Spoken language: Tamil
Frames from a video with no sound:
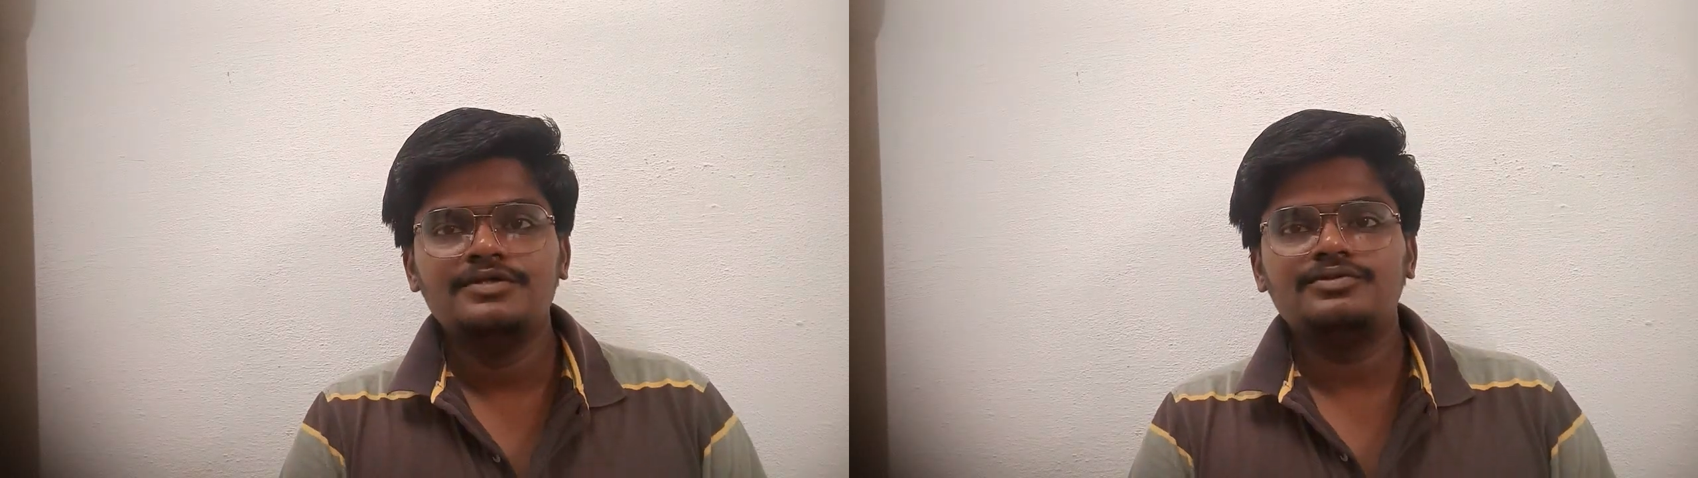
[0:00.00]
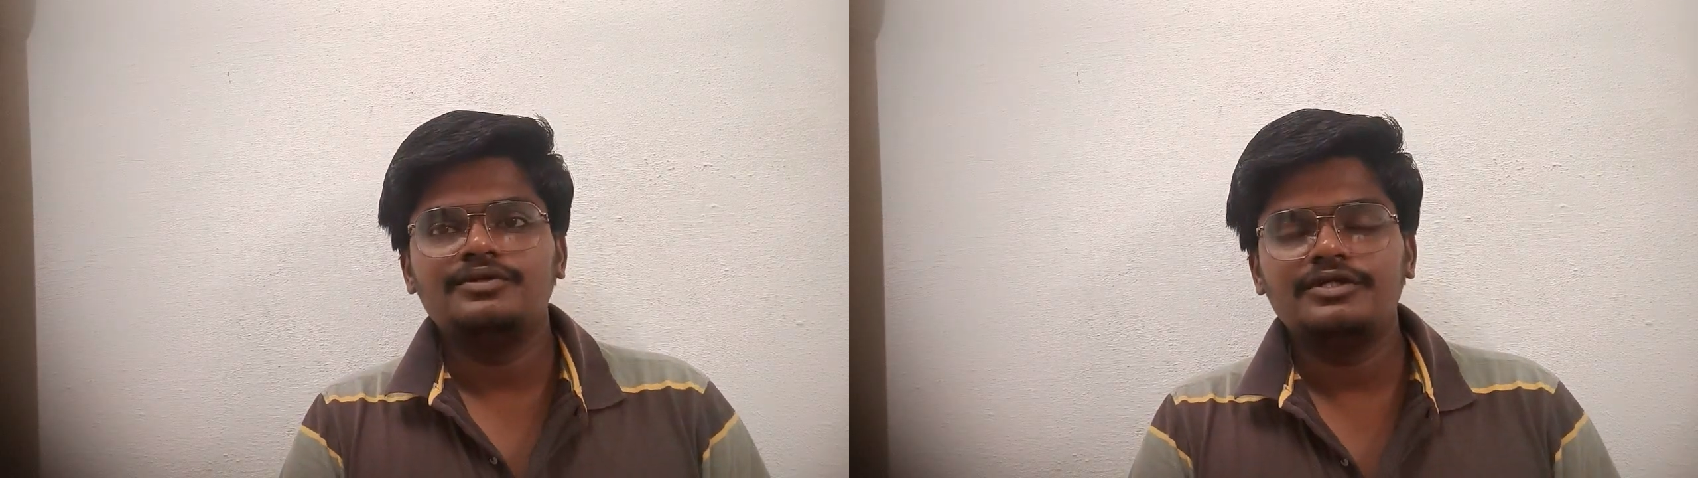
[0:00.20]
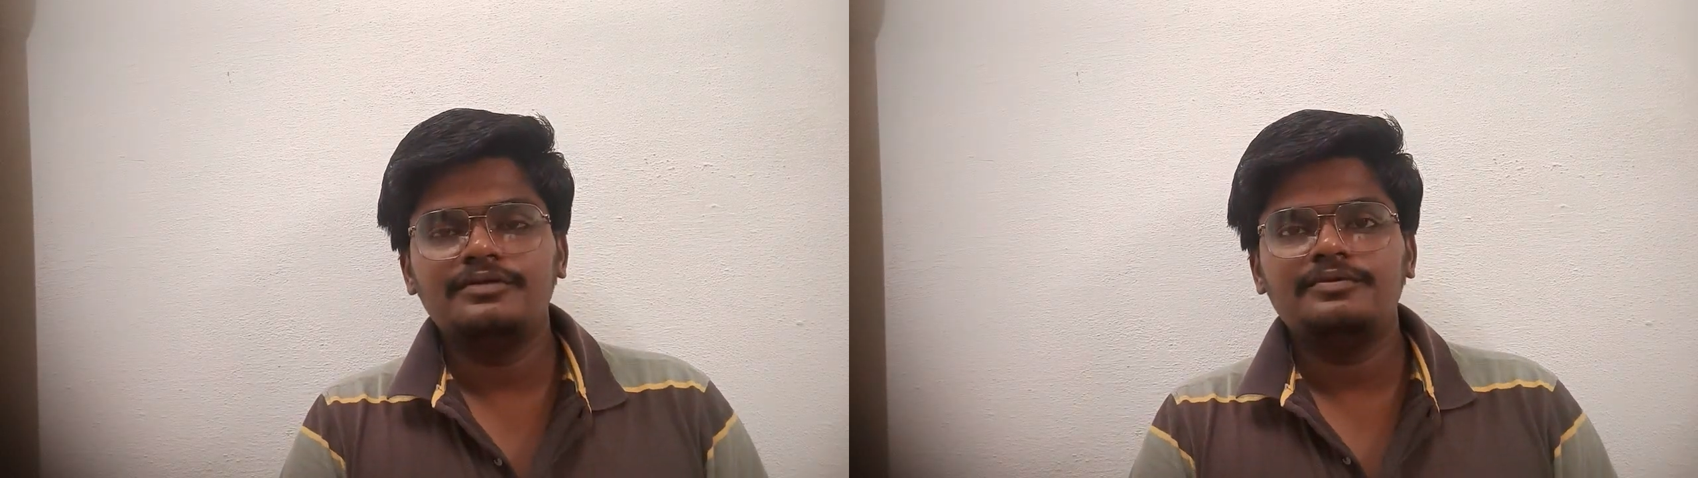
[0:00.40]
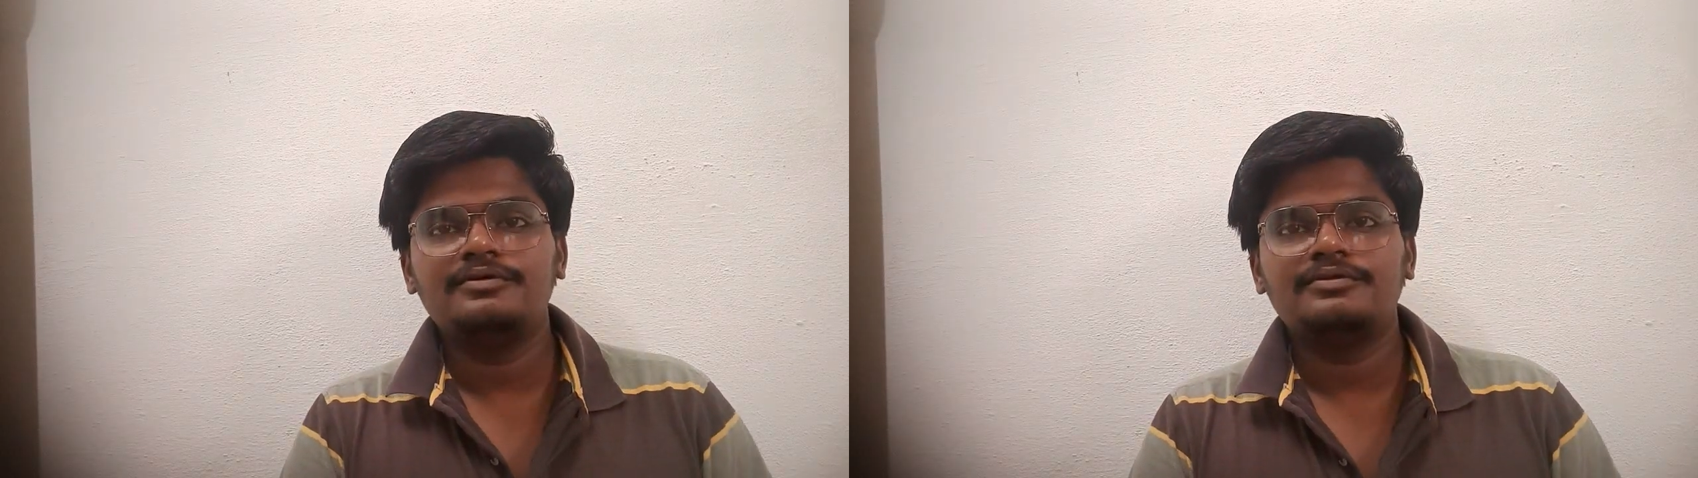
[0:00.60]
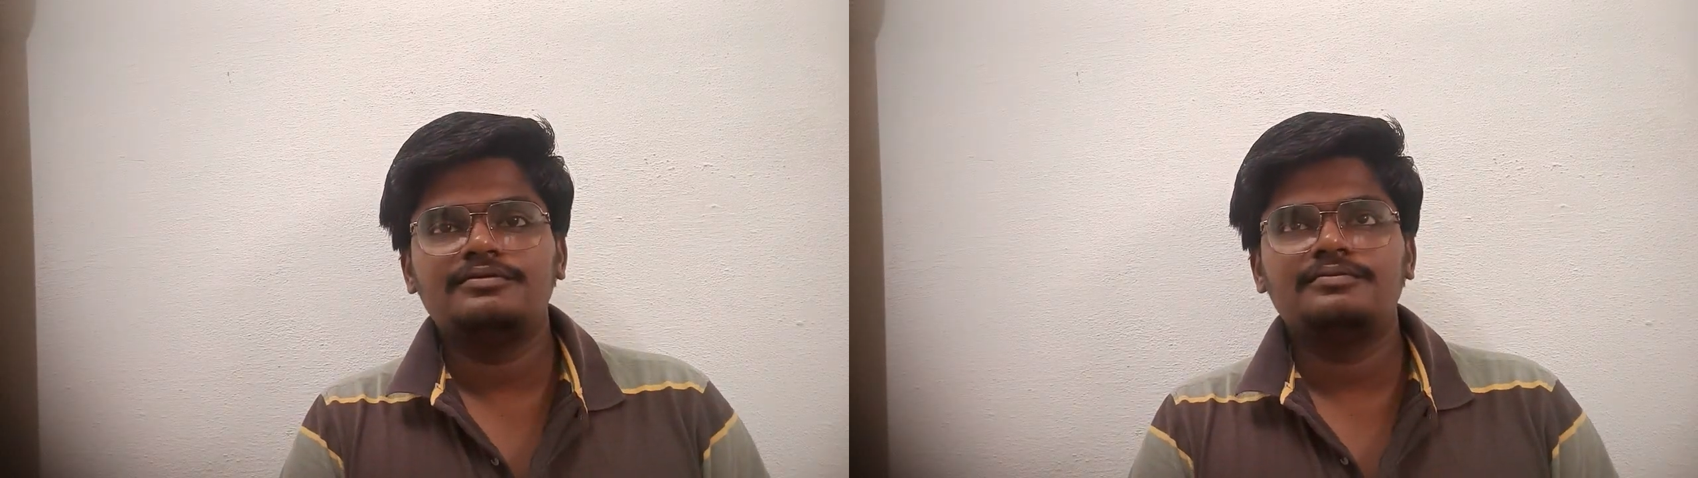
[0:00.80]
ஸோ இங்கே
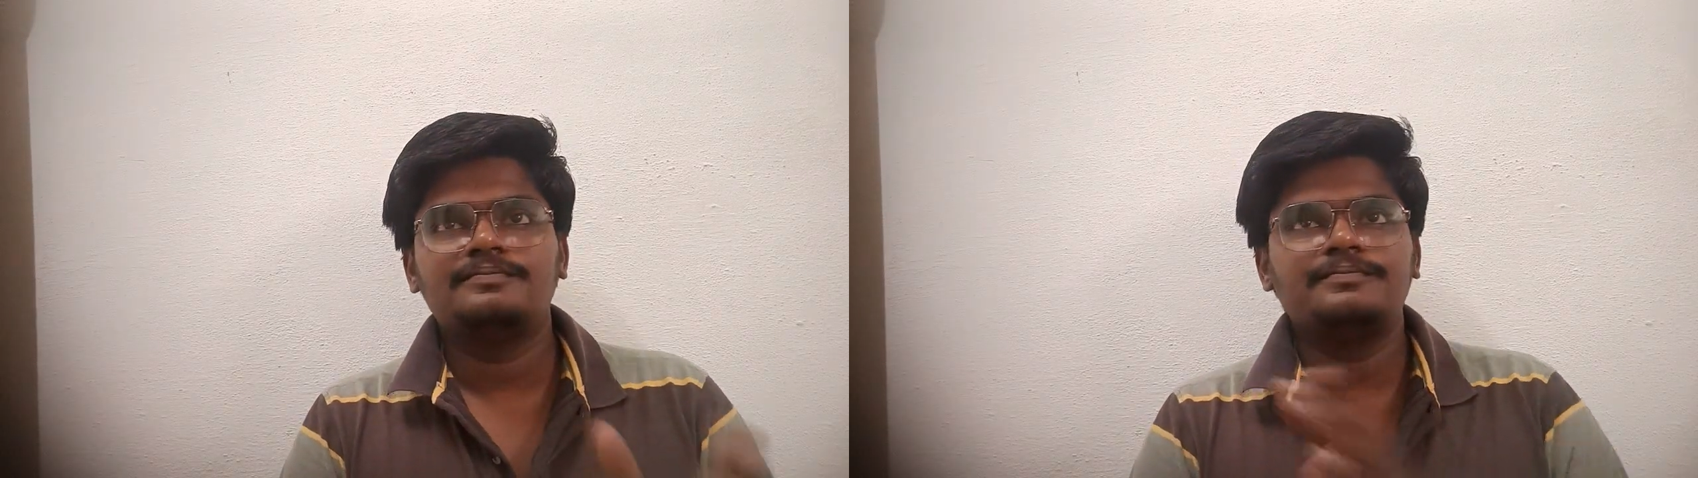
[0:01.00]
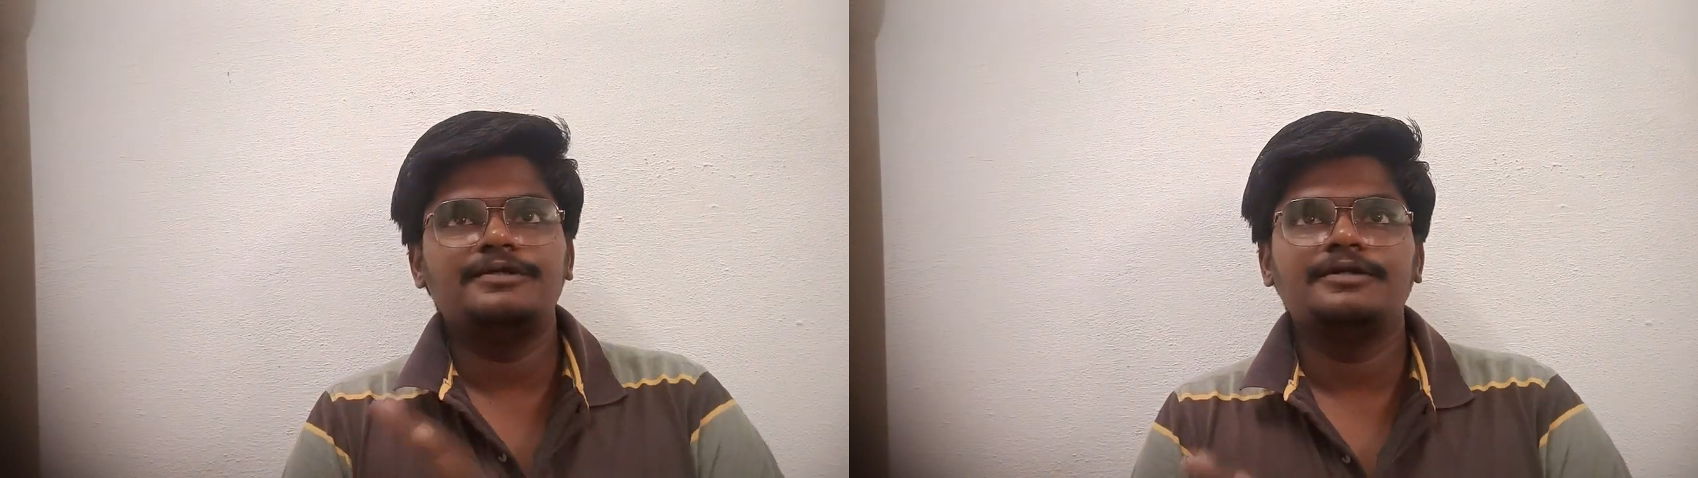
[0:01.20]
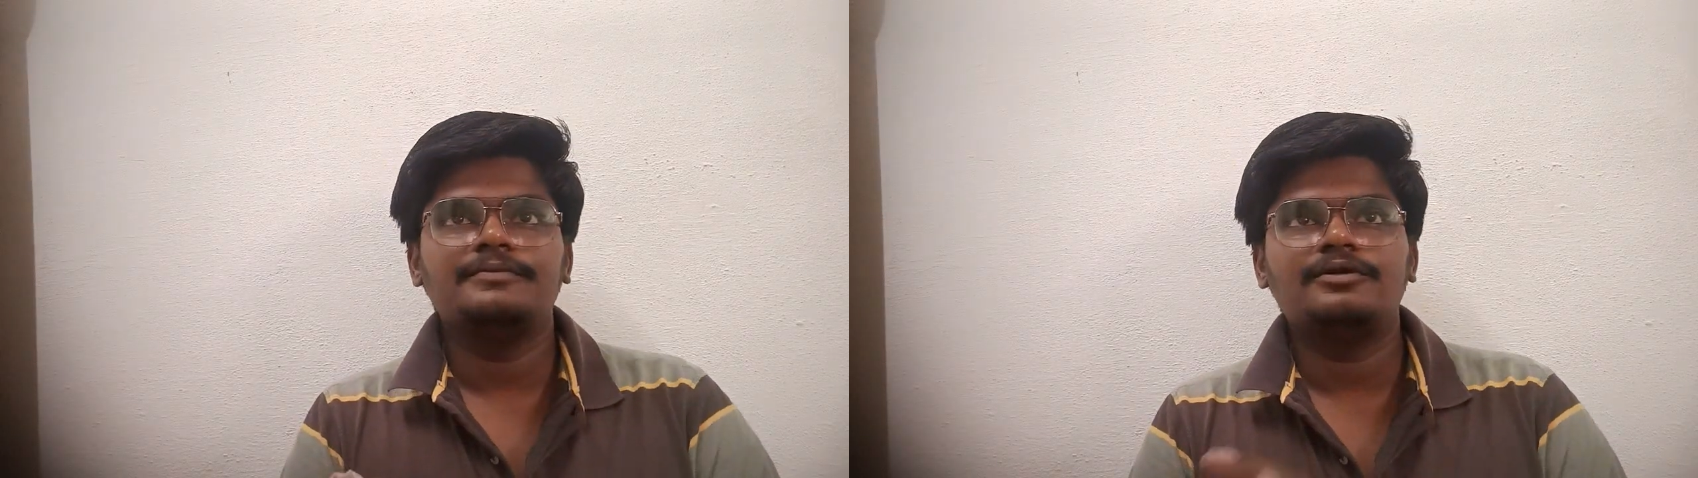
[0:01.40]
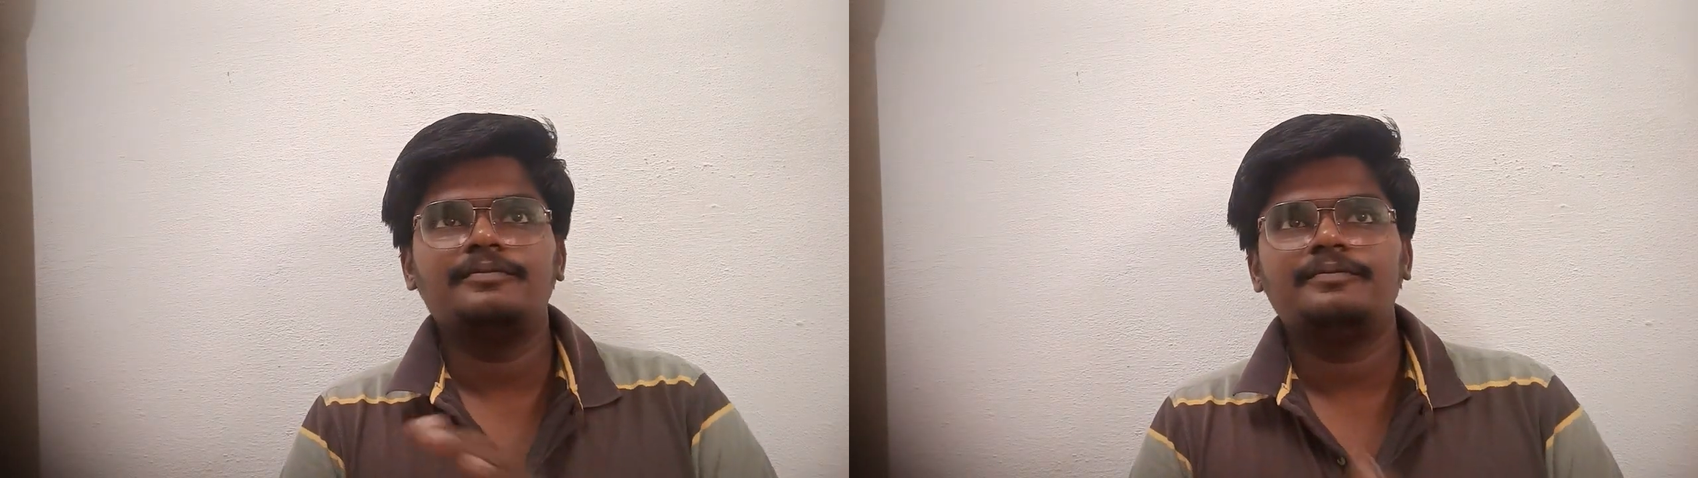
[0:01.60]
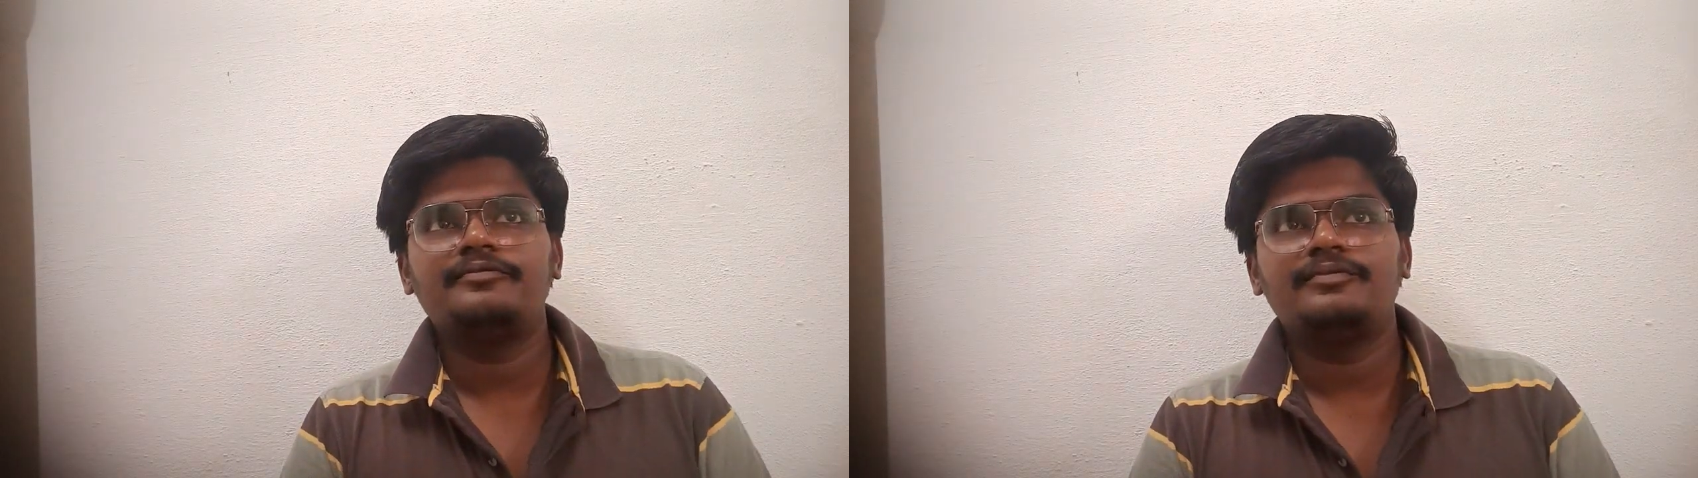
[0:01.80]
பார்த்து இங்கே
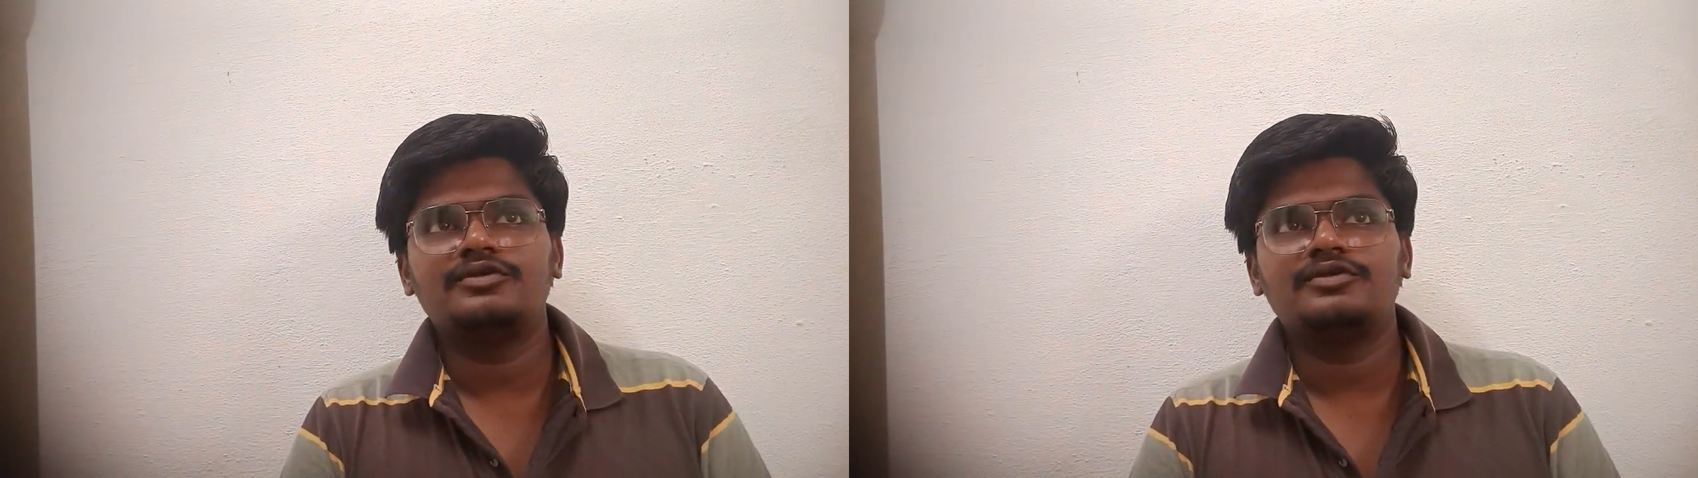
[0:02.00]
போனப்போ